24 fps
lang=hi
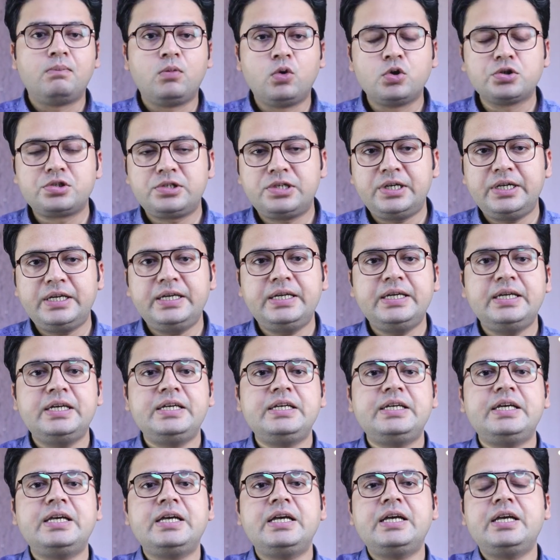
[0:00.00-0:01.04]
मोस्टली
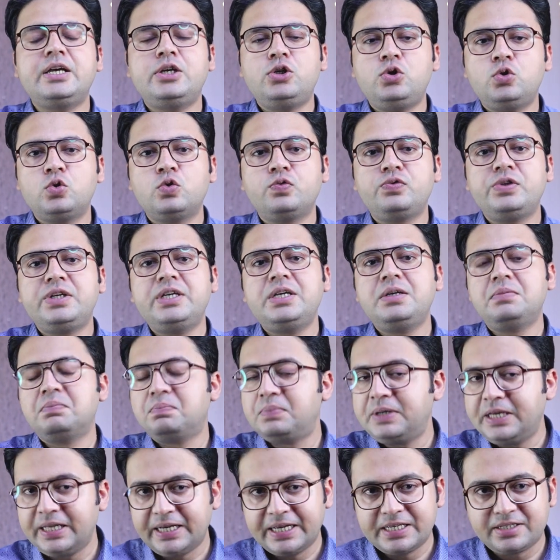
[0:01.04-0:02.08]
ये यू वी
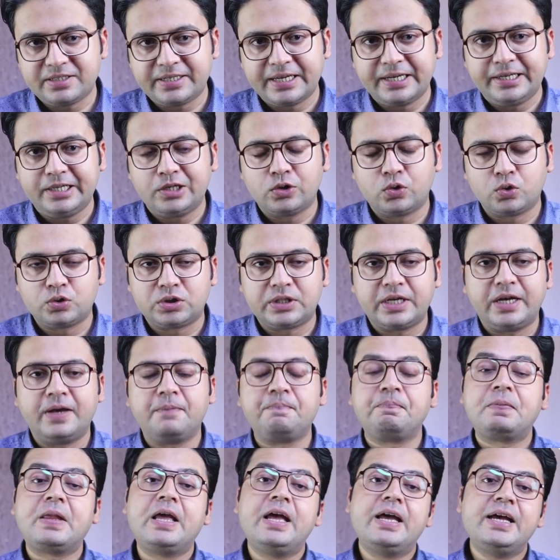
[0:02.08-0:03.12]
बी रेज़ के लिए होता है